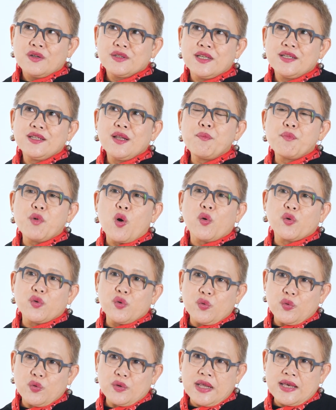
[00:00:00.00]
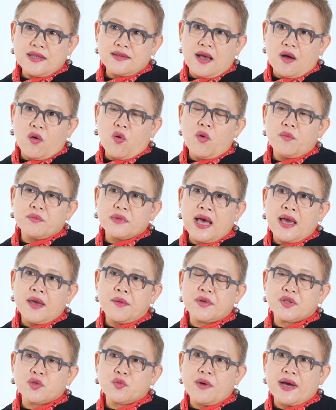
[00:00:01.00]
ที่ดำรงอยู่ในสังคมไทย
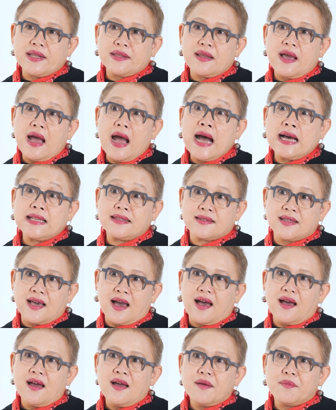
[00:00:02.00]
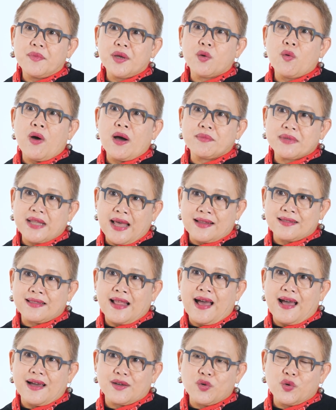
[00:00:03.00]
ปัจจุบันเนี่ยอาจจะมีความแตก
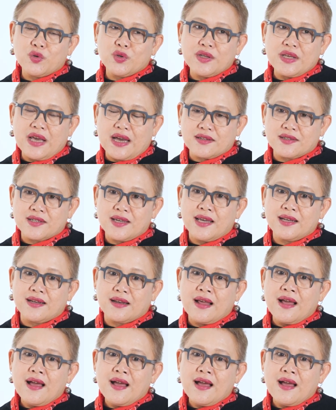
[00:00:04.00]
ต่าง ยกตัวอย่างเช่น